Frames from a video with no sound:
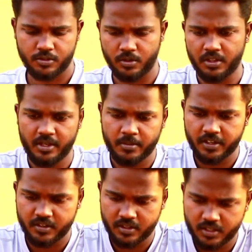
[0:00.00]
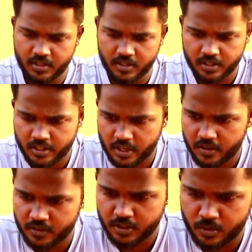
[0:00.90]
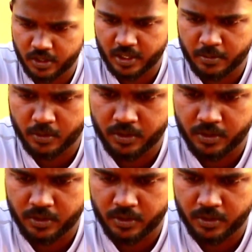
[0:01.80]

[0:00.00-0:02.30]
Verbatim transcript: ஸோ அதே மாதிரி வந்து இதுலேயும் வந்து டுவெண்ட்டி எம்எல்